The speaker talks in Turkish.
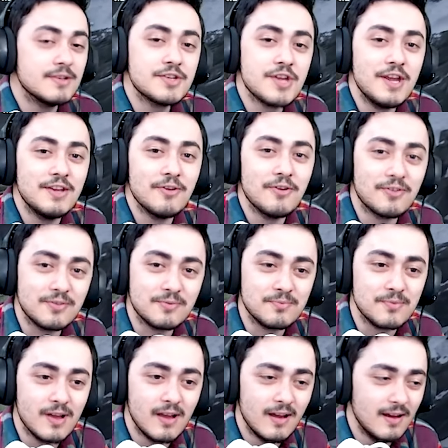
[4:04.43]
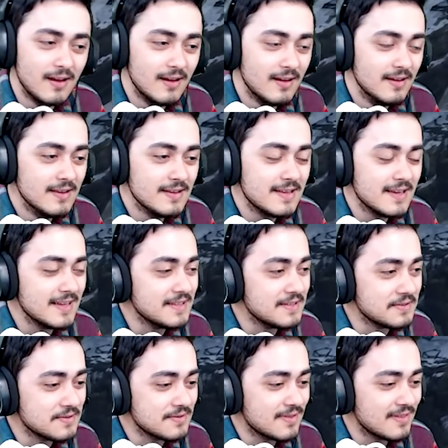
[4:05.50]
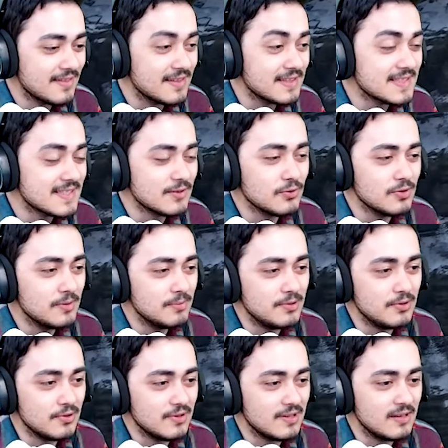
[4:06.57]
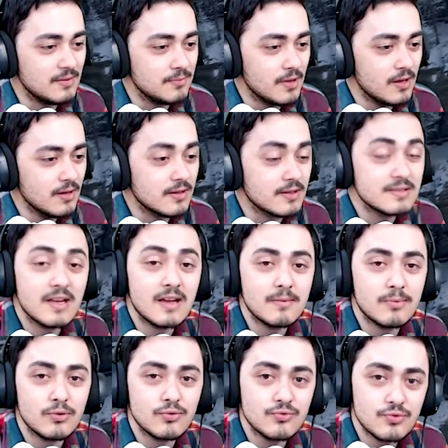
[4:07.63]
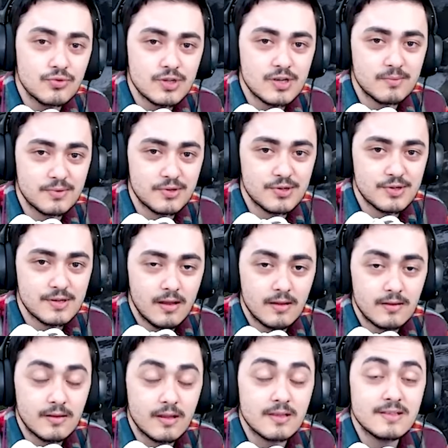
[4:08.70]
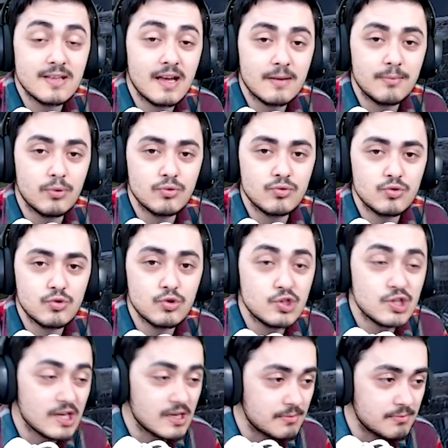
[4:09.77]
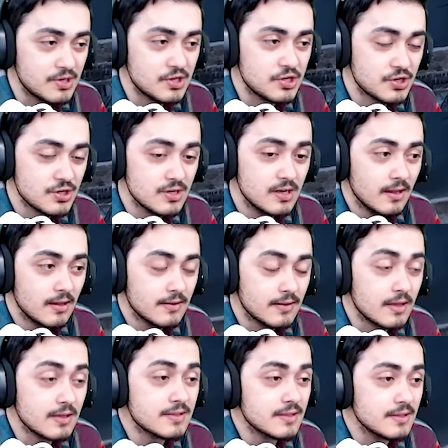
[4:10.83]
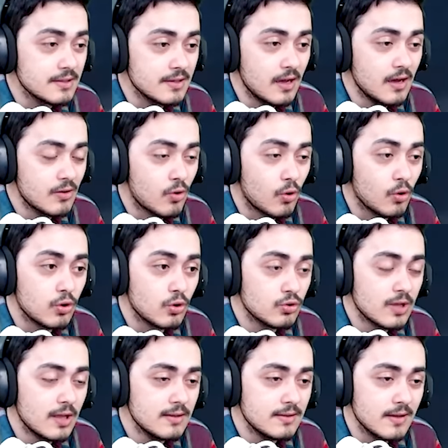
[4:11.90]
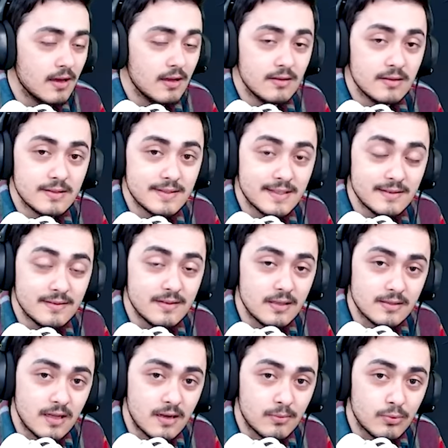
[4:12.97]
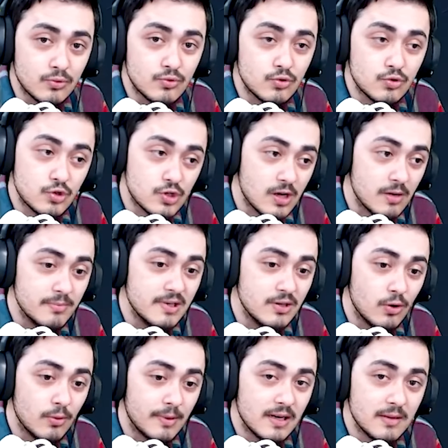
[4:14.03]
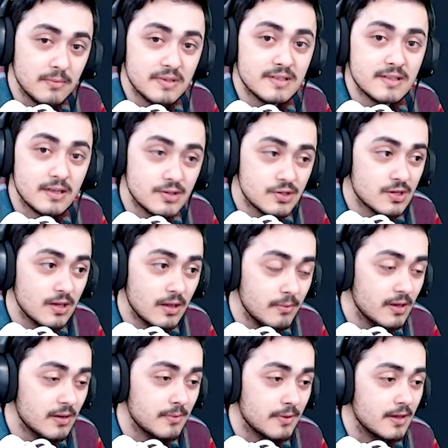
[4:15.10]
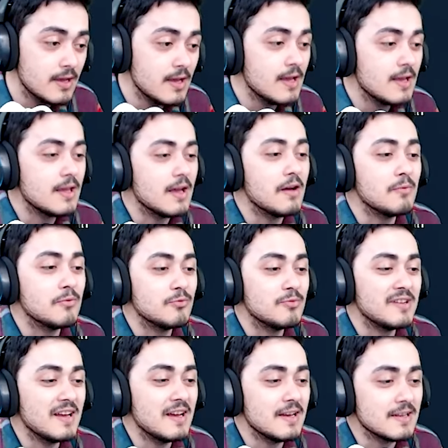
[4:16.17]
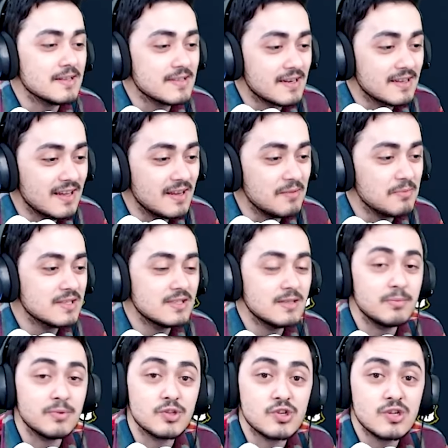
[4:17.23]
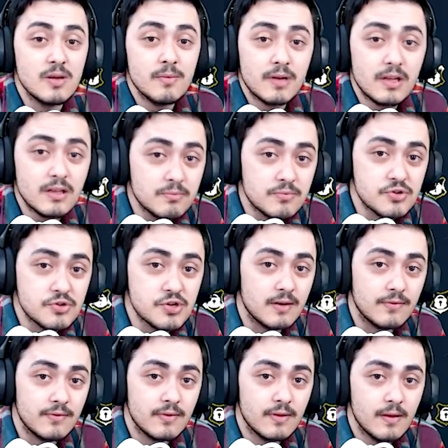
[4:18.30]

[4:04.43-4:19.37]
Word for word: şeyi gördüm ya. Ya nasıl olabiliyor dedim ya. Nazar boncuğu çıkmış. Nazar boncuğu çıkmış. Nasıl ya? Kolondan ya. Nasıl nazar boncuğu çıkabiliyor? Bana birisi şey açıklayabilir mi? Ya bu binaya nazar değmez deyip içine mi atmış herif?